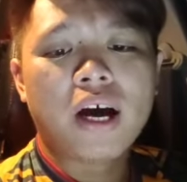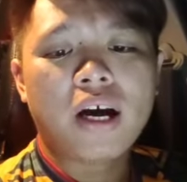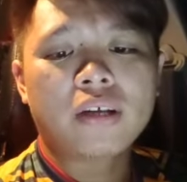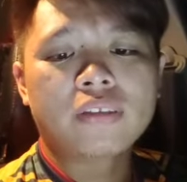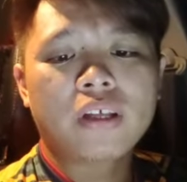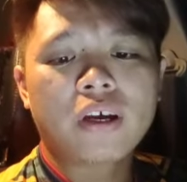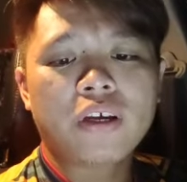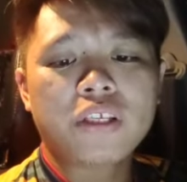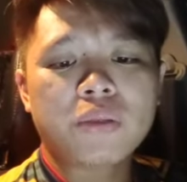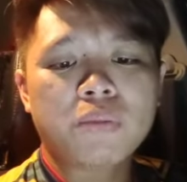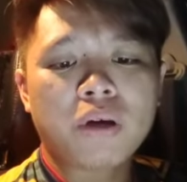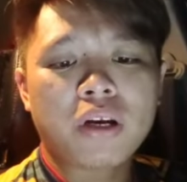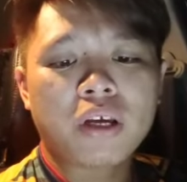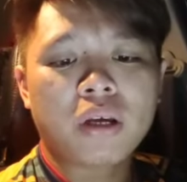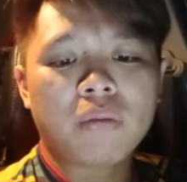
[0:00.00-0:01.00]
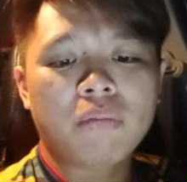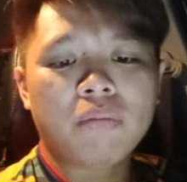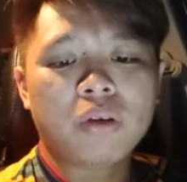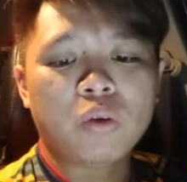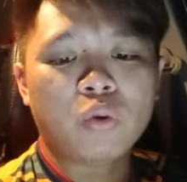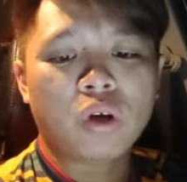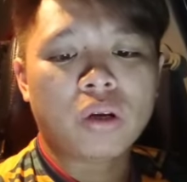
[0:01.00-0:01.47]
Akta
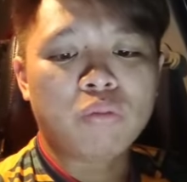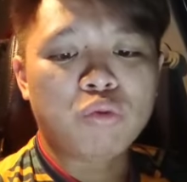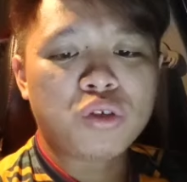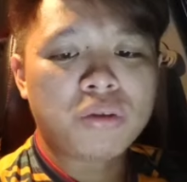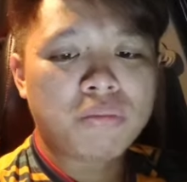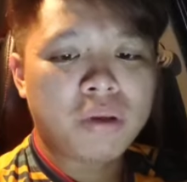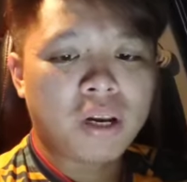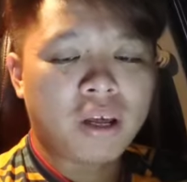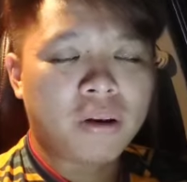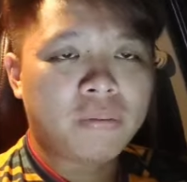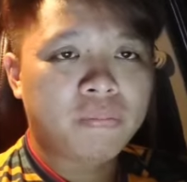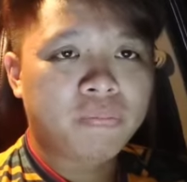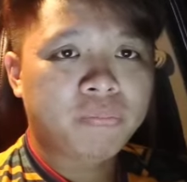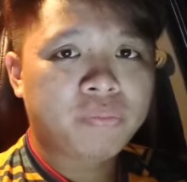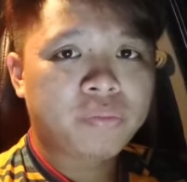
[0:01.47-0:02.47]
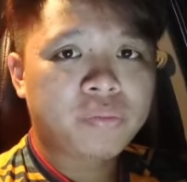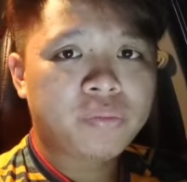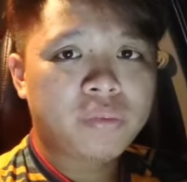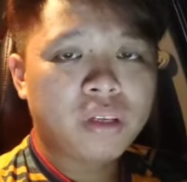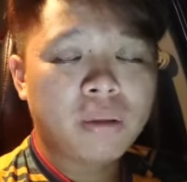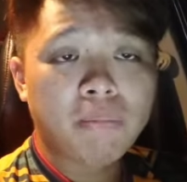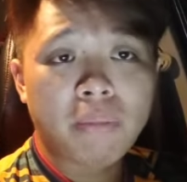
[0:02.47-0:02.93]
SPRM
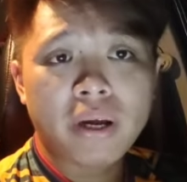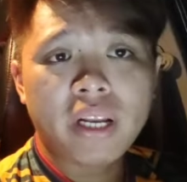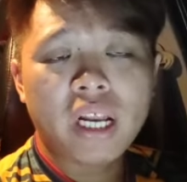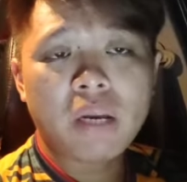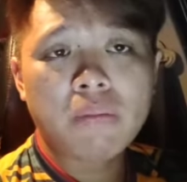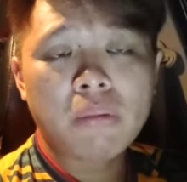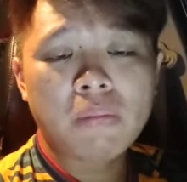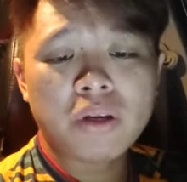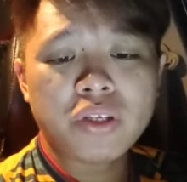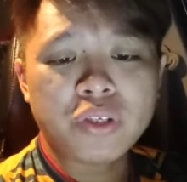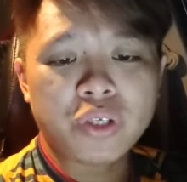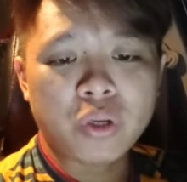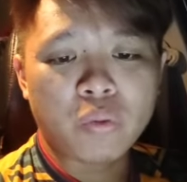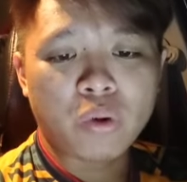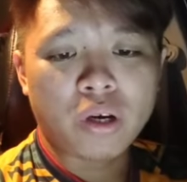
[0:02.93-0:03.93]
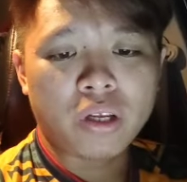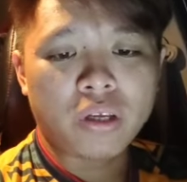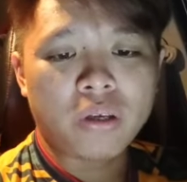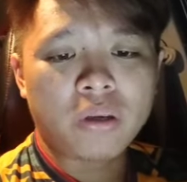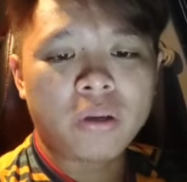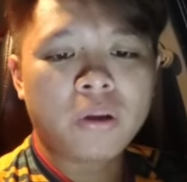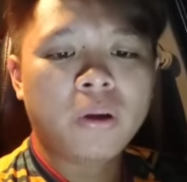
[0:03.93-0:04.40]
2009 pada 18
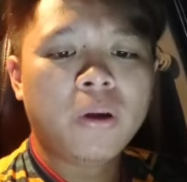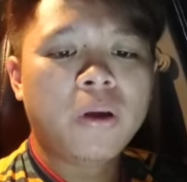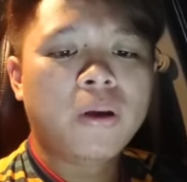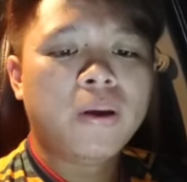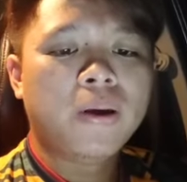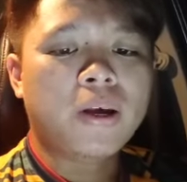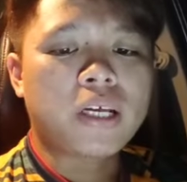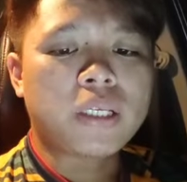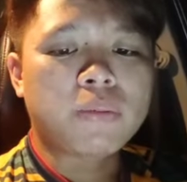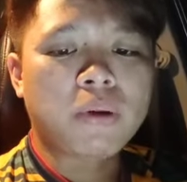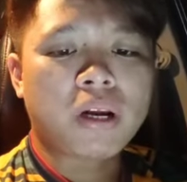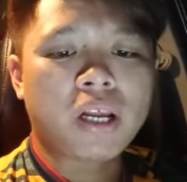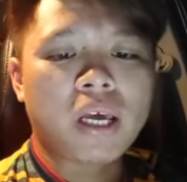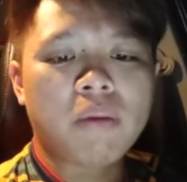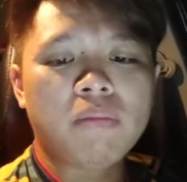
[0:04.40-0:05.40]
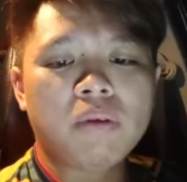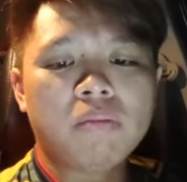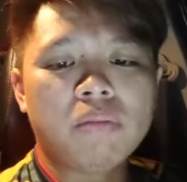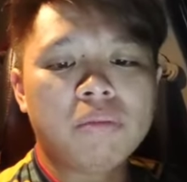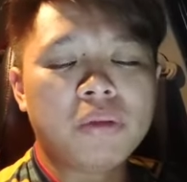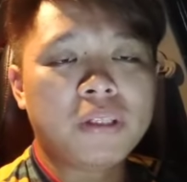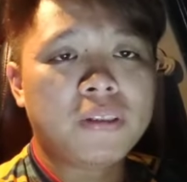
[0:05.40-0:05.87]
Januari. SPRM
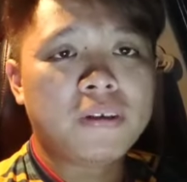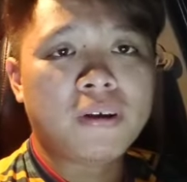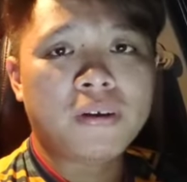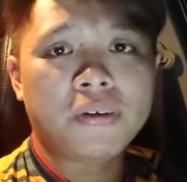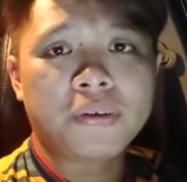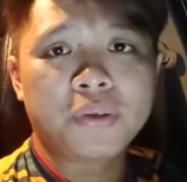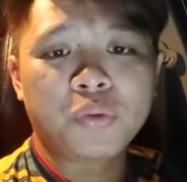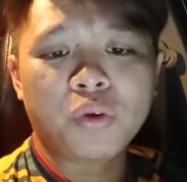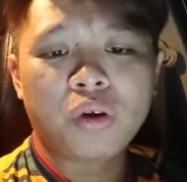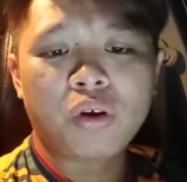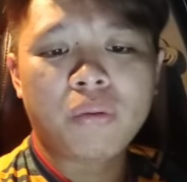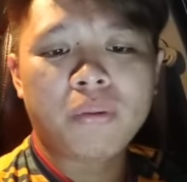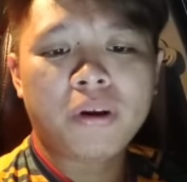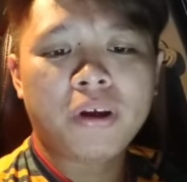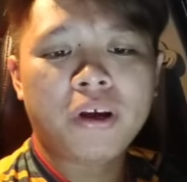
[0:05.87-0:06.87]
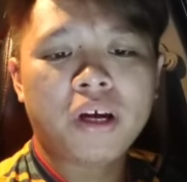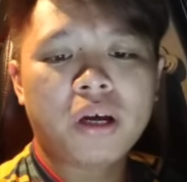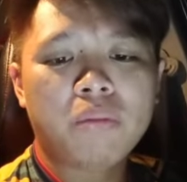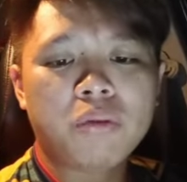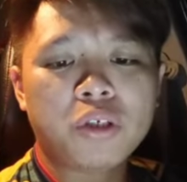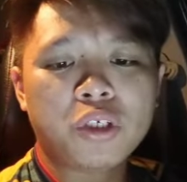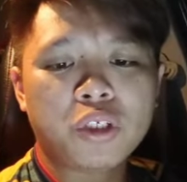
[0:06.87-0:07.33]
meminta kedua-dua
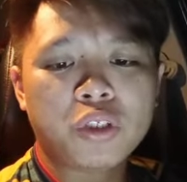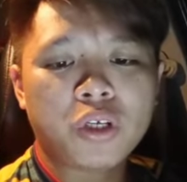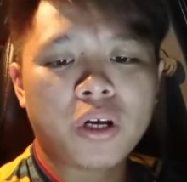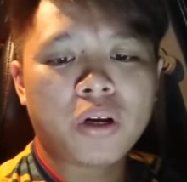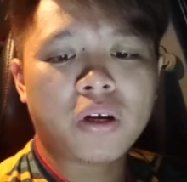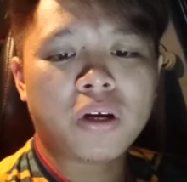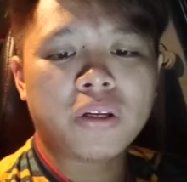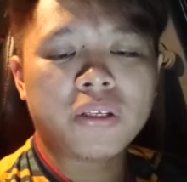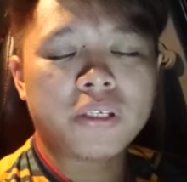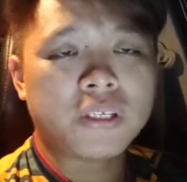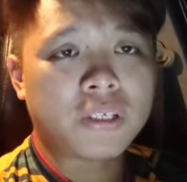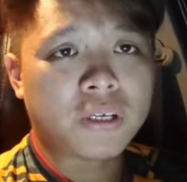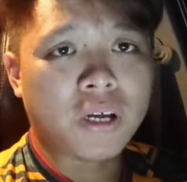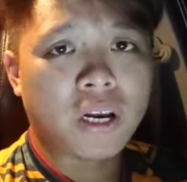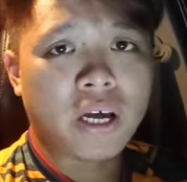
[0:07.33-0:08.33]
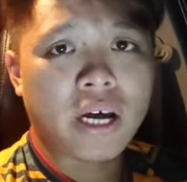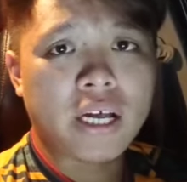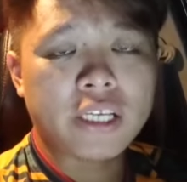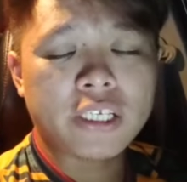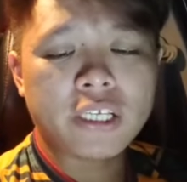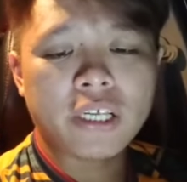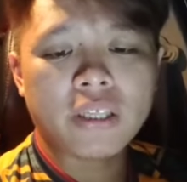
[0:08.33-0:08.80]
mereka mengisytiharkan segala
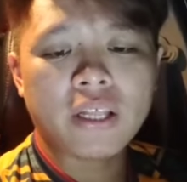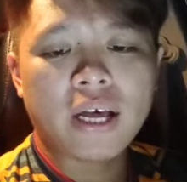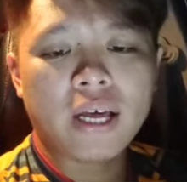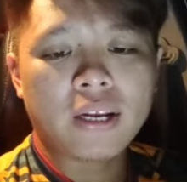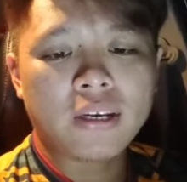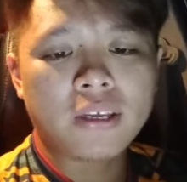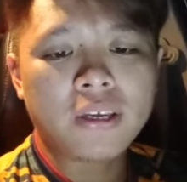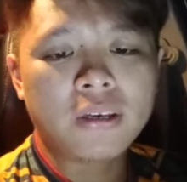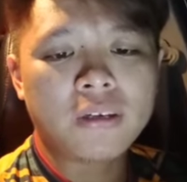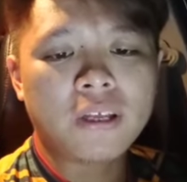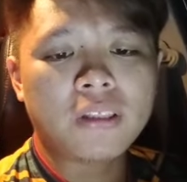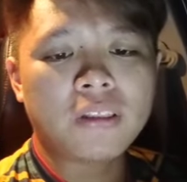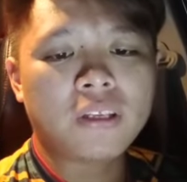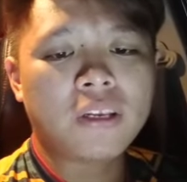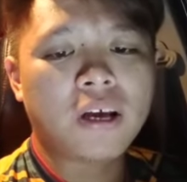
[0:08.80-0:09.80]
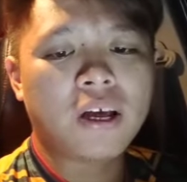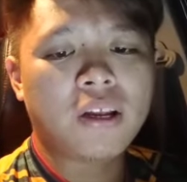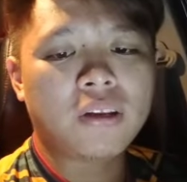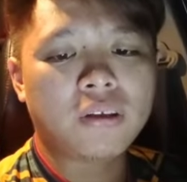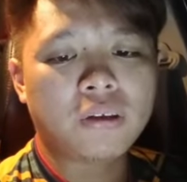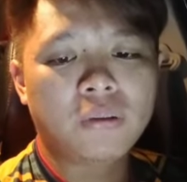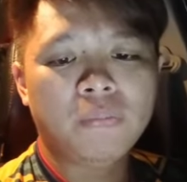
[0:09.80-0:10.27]
aset alih dan tidak
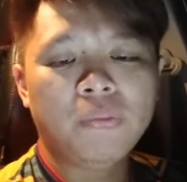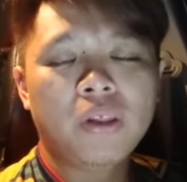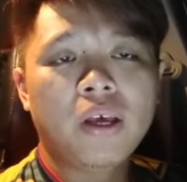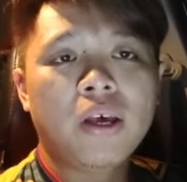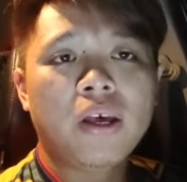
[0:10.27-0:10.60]
alih